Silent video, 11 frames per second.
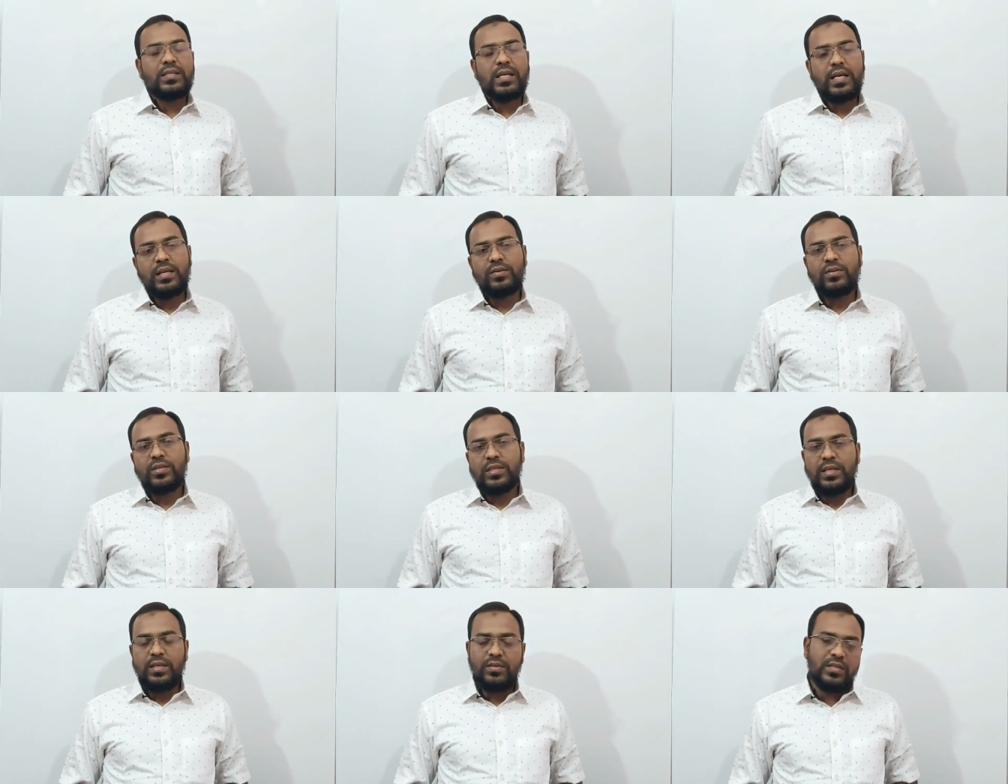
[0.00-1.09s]
সাইন কস
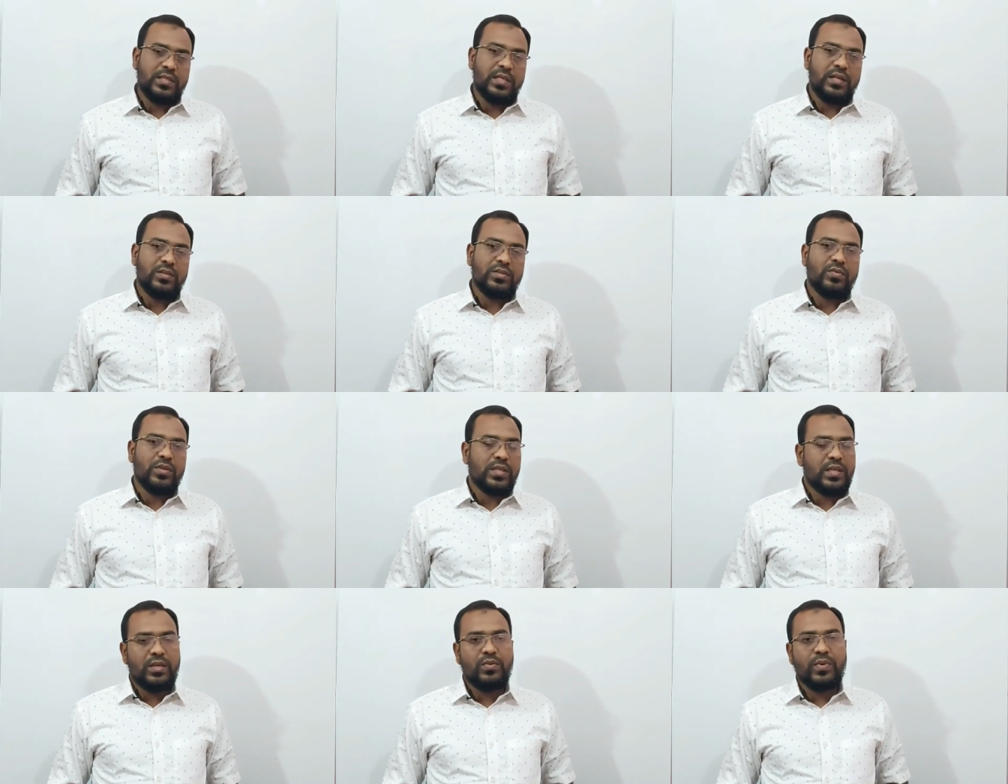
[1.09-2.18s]
ট্যান কট সেক
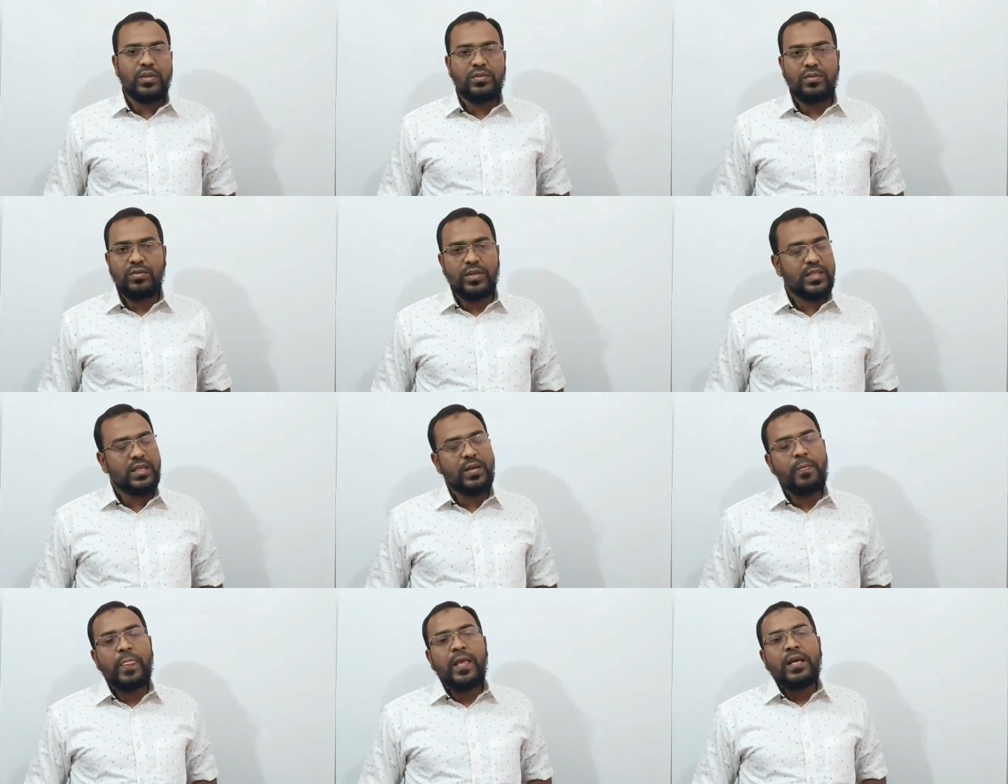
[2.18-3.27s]
কসেকে রূপান্তরিত করেছি
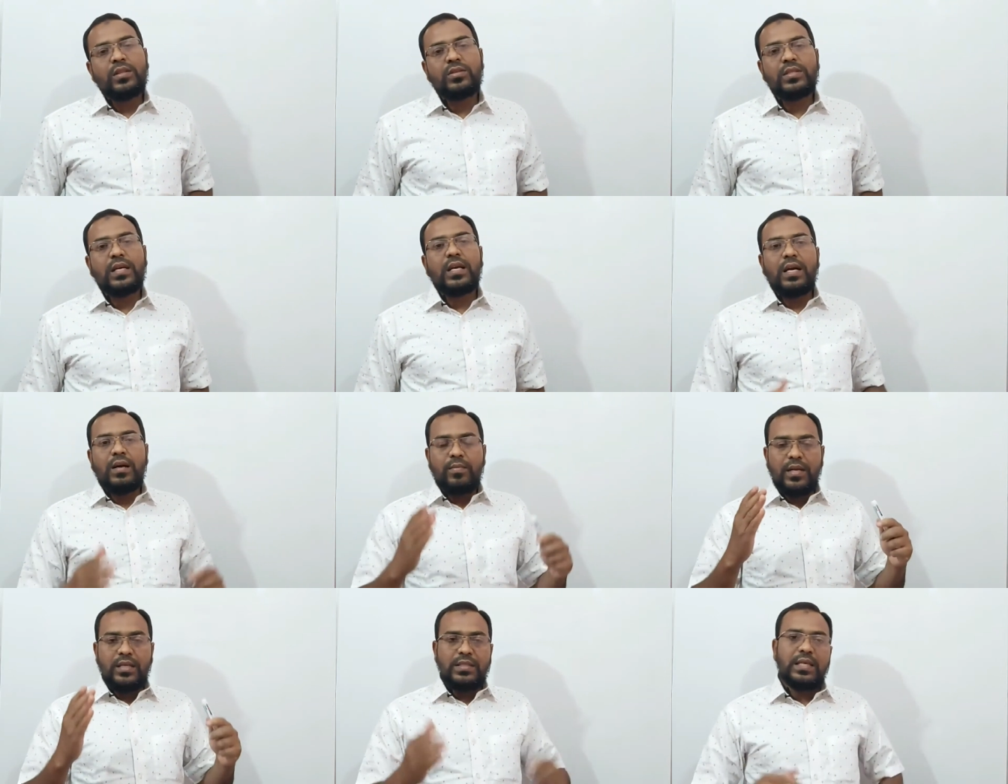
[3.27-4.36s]
তো যাক
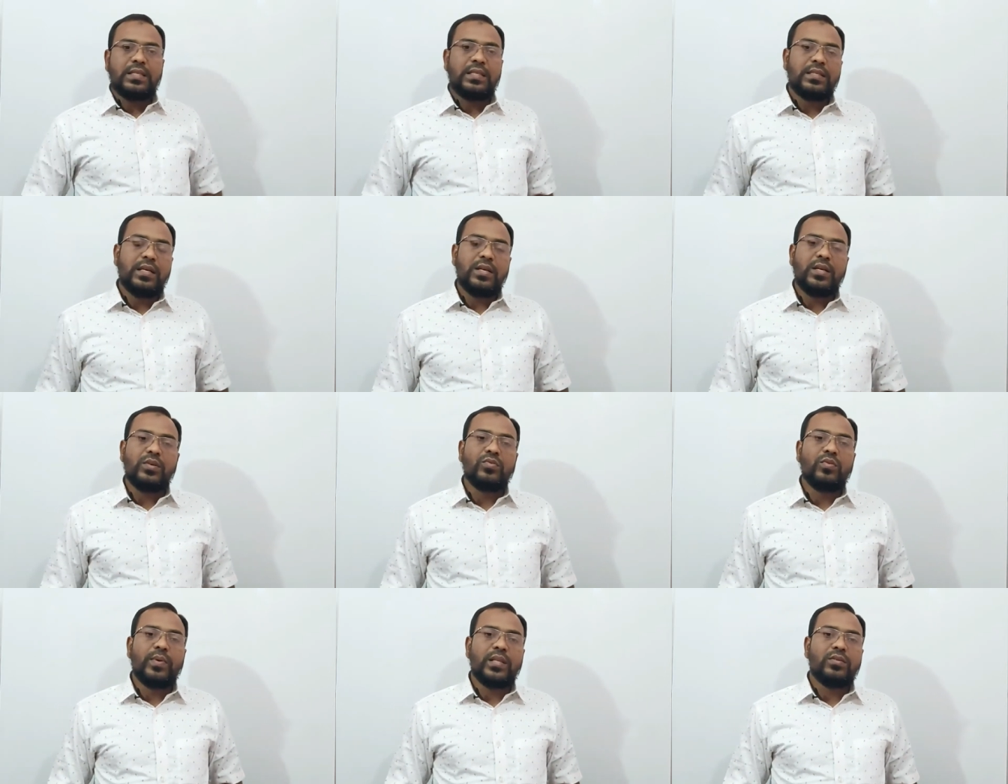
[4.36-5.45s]
আমরা যাচ্ছি যে এই
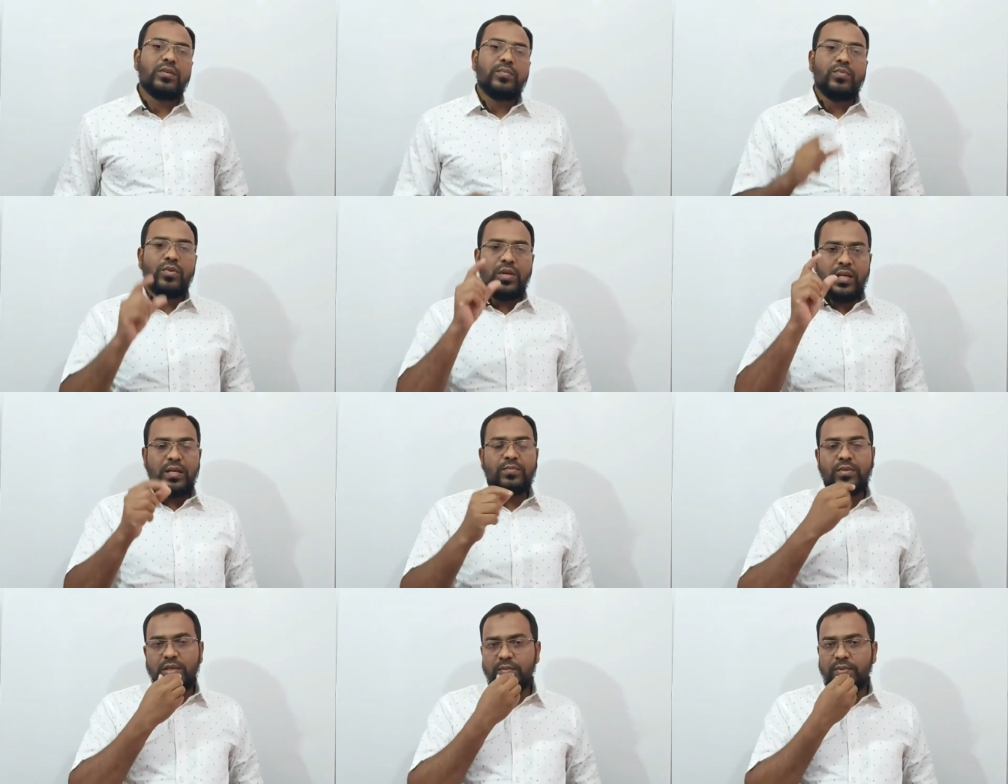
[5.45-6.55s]
অনুপাতগুলো মনে রাখবো
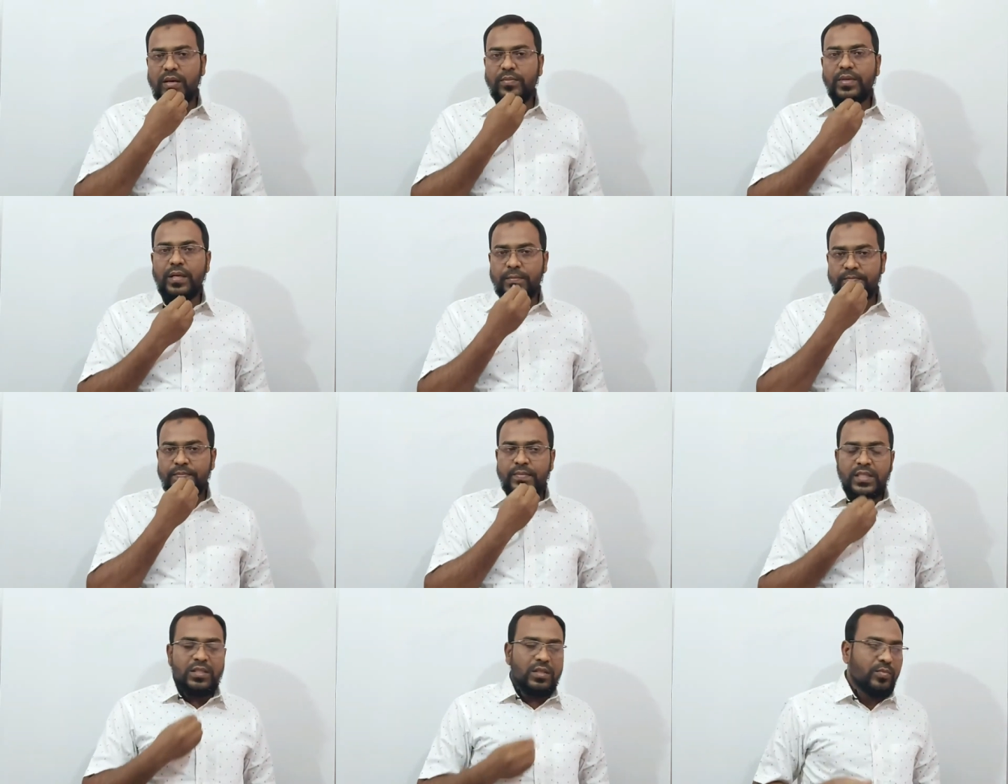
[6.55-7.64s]
কিভাবে
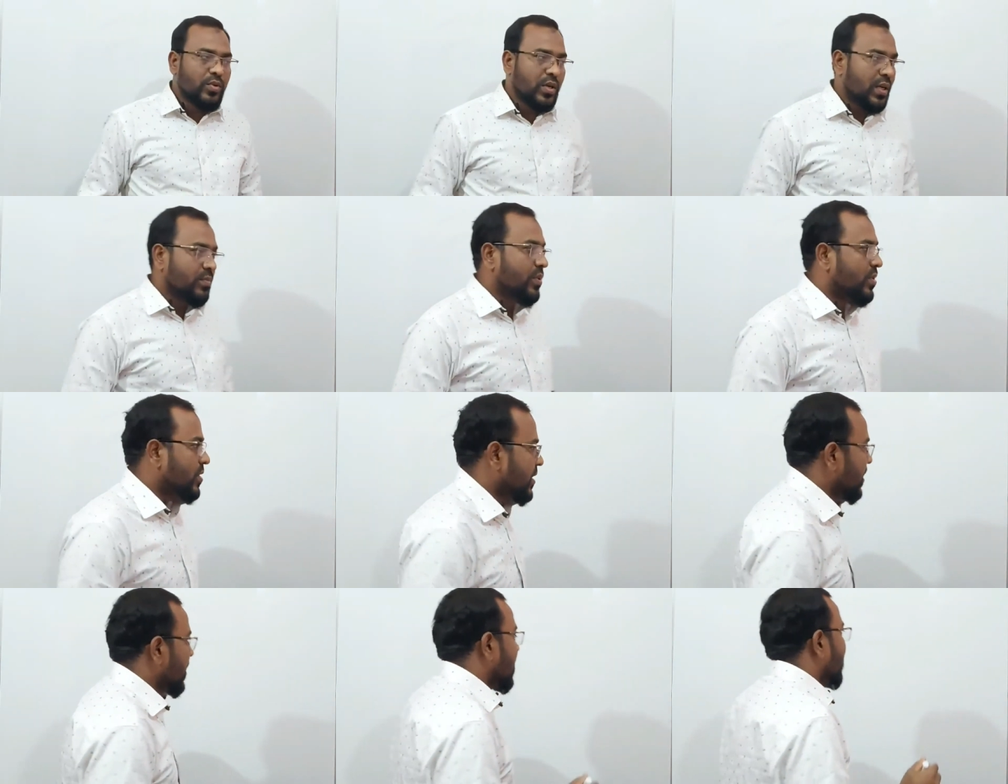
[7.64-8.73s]
তো মনে রাখবো হচ্ছে
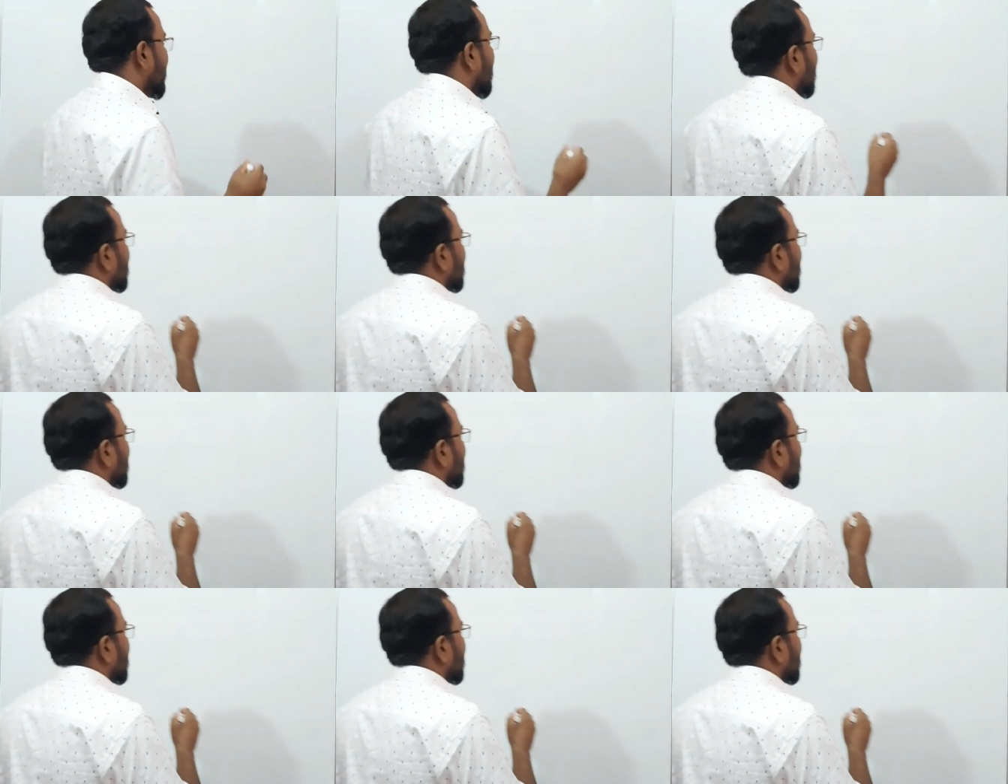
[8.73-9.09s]
আমরা